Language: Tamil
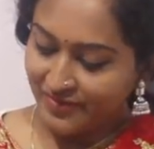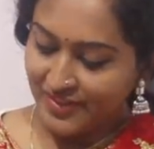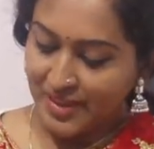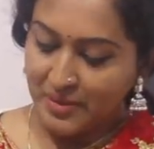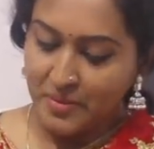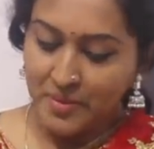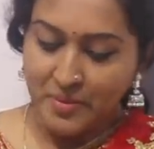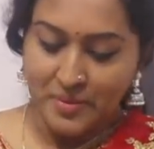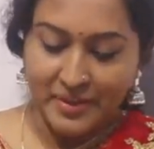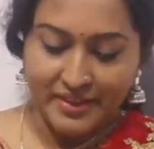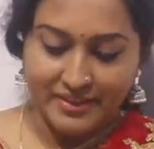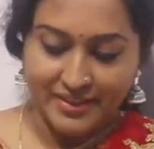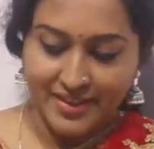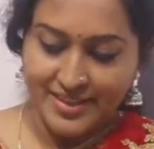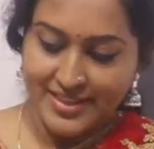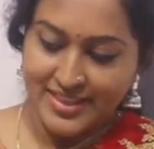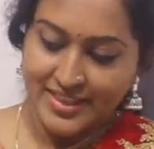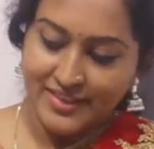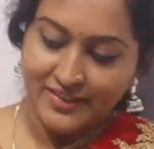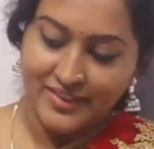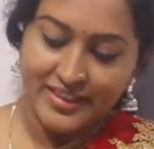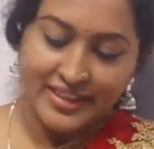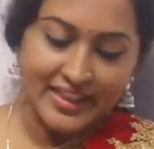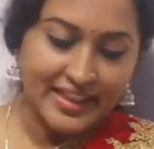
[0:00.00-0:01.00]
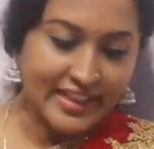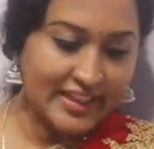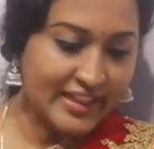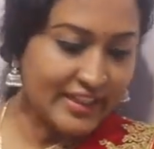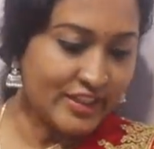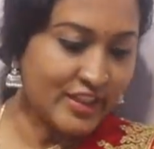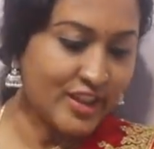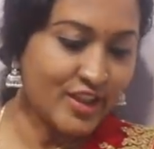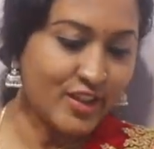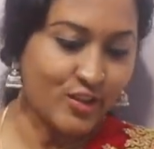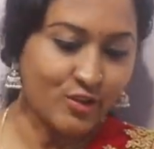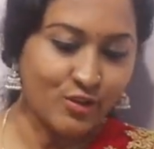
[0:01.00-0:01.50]
நம்ம மெட்ராஸ்க்கு வந்து
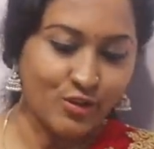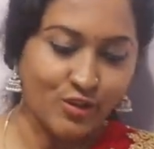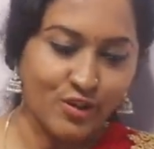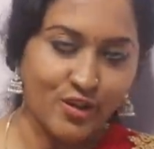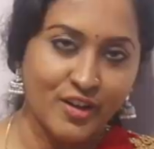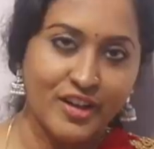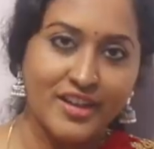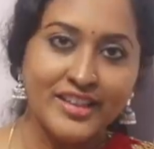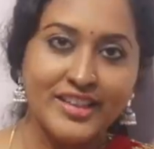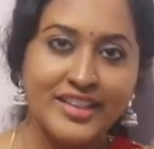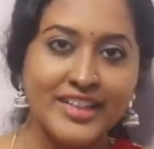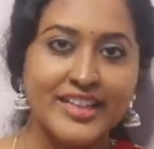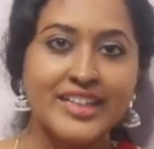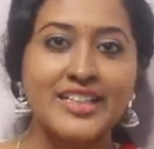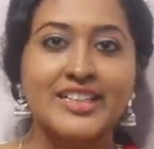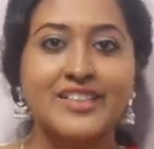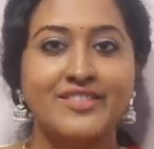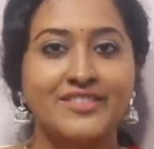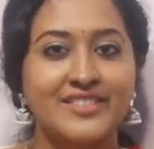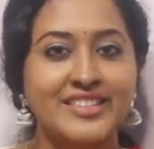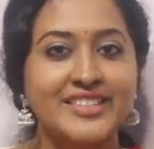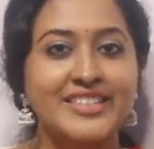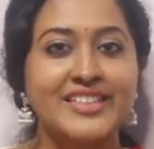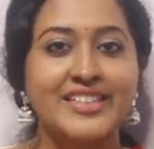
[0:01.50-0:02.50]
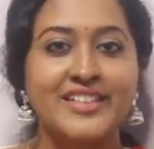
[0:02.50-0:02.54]
கரெக்டாக இருக்கும் குழந்தைங்களுக்கு வந்து